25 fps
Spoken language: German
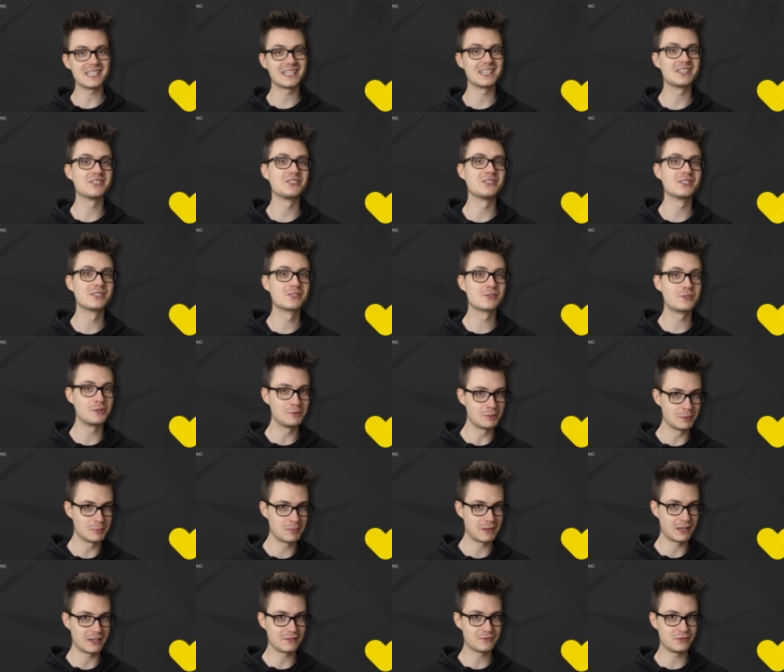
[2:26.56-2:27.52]
eine neue
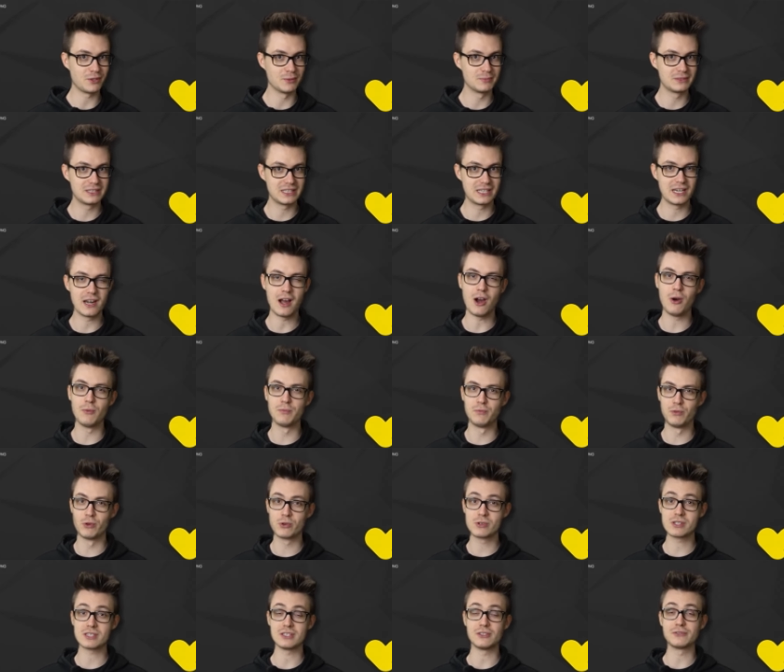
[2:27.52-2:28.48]
Streaming-Plattform, die den
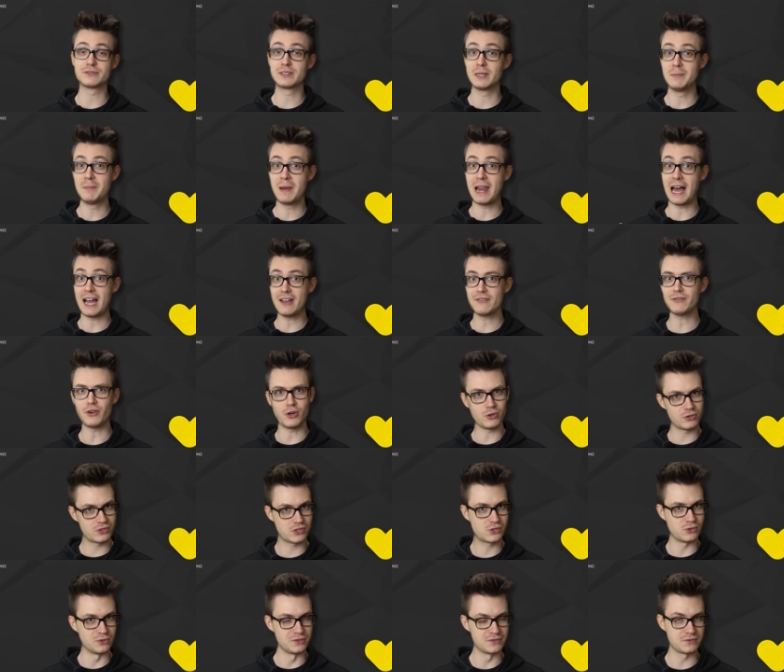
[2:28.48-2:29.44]
Hauptfokus auf dem
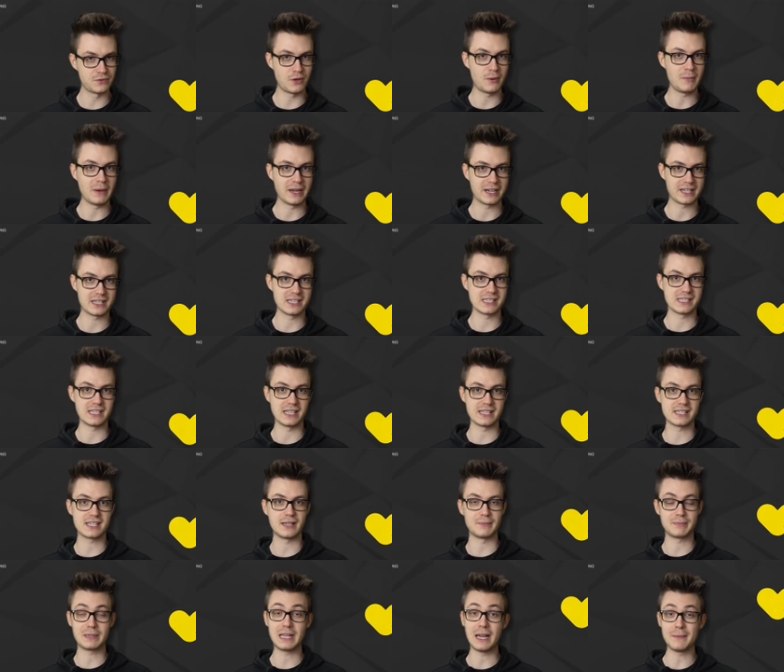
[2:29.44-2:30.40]
Live-Auktionsformat
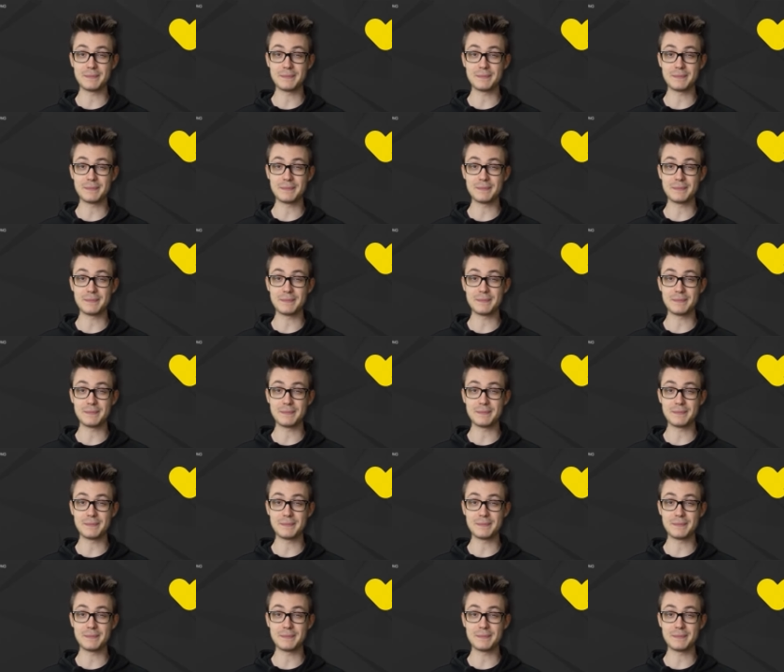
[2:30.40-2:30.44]
gesetzt hat. Ihr